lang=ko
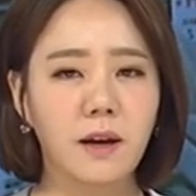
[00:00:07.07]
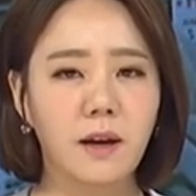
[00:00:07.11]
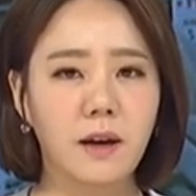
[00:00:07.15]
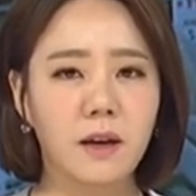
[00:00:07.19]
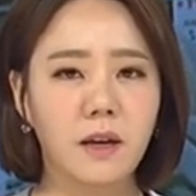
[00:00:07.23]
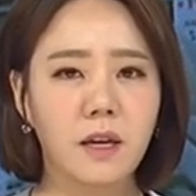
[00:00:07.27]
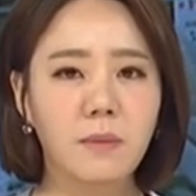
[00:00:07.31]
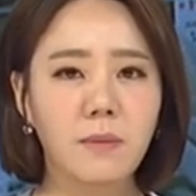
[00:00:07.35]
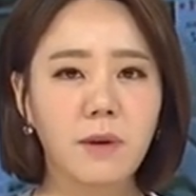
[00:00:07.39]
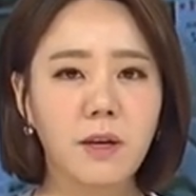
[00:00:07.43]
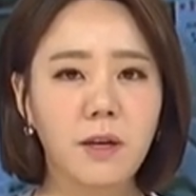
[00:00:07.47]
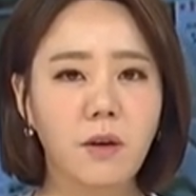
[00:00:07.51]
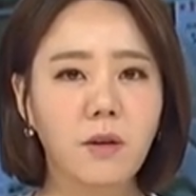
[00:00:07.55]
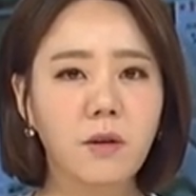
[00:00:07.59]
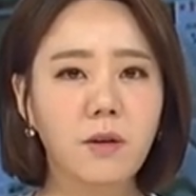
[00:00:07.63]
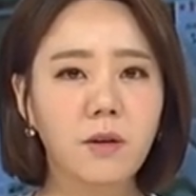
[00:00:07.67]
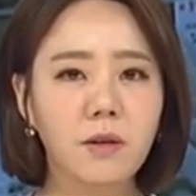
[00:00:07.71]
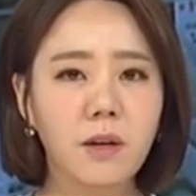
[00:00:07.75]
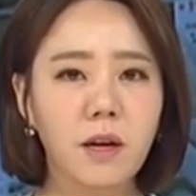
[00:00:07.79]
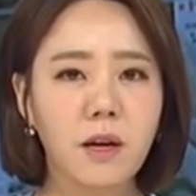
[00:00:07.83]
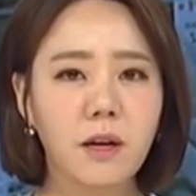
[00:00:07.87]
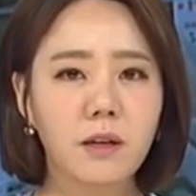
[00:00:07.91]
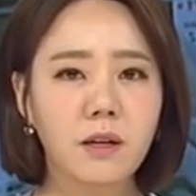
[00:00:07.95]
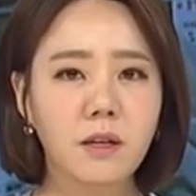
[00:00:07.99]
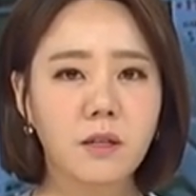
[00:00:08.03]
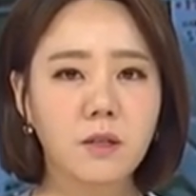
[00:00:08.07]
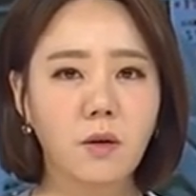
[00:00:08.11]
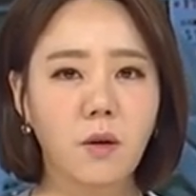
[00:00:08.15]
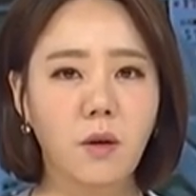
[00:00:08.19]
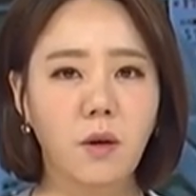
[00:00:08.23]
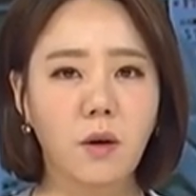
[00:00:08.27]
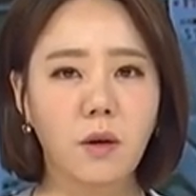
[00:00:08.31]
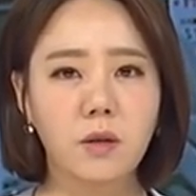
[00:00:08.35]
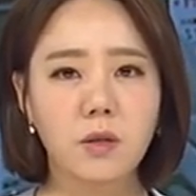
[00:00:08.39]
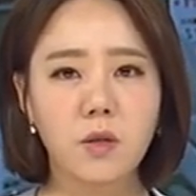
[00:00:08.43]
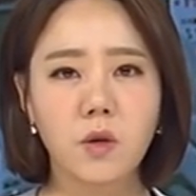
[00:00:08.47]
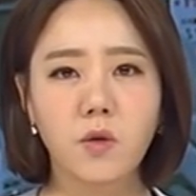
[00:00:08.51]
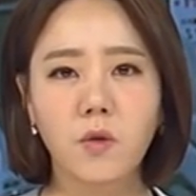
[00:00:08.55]
이미 여러
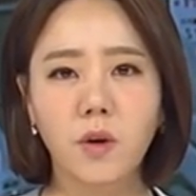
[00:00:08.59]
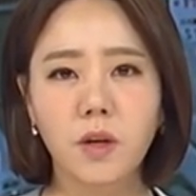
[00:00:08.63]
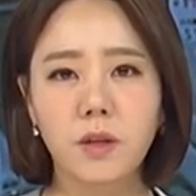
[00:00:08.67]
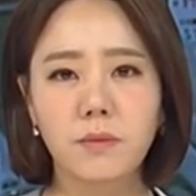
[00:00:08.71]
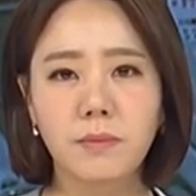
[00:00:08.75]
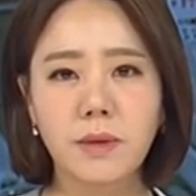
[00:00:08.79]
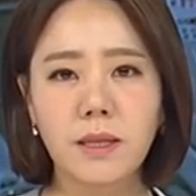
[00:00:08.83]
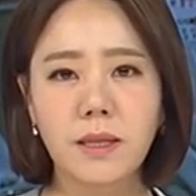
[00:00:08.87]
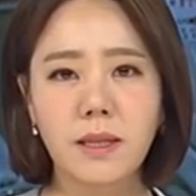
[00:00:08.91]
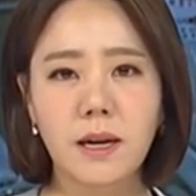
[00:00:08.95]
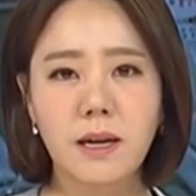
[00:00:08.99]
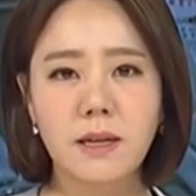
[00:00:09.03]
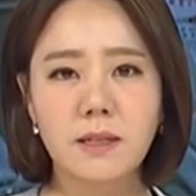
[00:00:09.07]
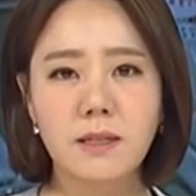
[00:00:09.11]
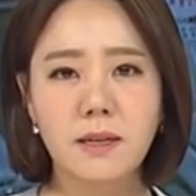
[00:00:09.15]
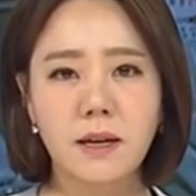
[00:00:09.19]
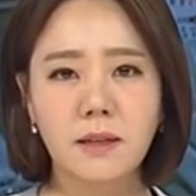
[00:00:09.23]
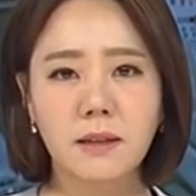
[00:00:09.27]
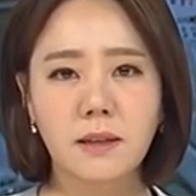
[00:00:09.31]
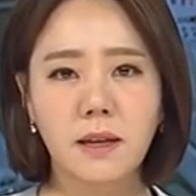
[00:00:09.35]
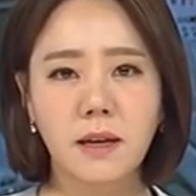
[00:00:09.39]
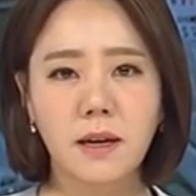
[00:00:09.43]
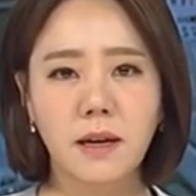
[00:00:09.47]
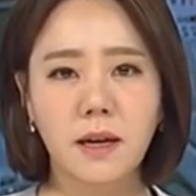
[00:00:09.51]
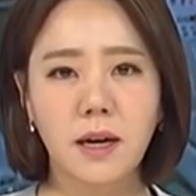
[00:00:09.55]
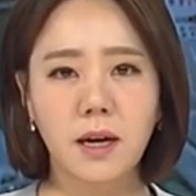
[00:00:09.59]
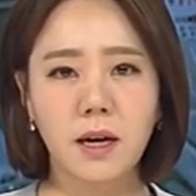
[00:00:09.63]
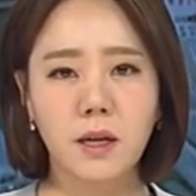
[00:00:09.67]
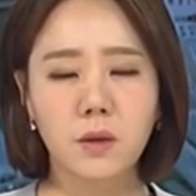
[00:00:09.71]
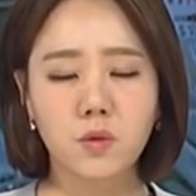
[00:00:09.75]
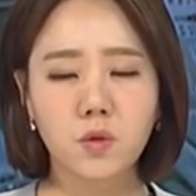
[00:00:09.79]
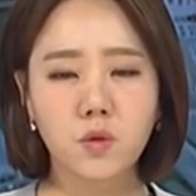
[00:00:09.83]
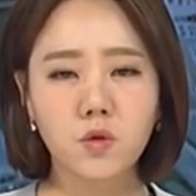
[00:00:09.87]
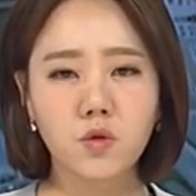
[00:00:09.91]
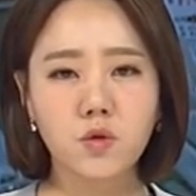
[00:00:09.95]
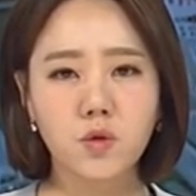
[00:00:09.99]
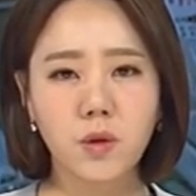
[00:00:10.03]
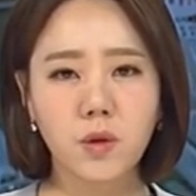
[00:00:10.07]
대학에서 정원 미달 사태가
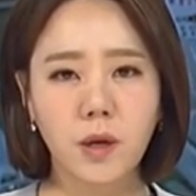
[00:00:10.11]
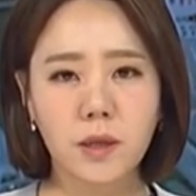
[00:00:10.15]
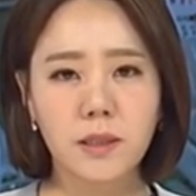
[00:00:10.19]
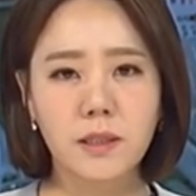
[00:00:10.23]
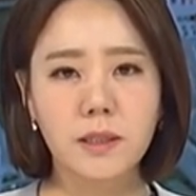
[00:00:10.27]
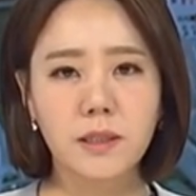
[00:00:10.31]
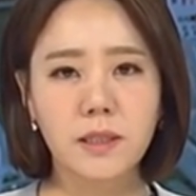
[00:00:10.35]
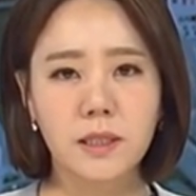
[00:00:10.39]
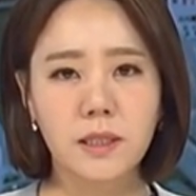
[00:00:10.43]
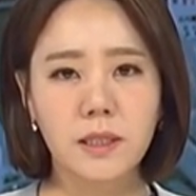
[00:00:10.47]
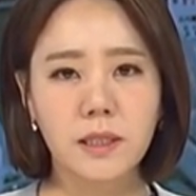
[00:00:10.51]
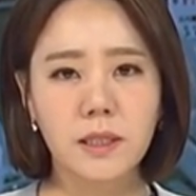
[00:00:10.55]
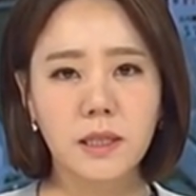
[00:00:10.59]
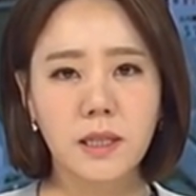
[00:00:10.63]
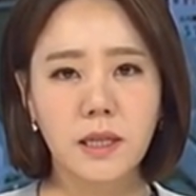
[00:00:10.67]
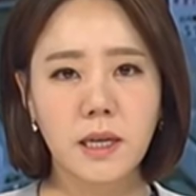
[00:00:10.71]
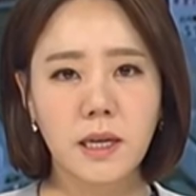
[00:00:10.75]
속출하는 등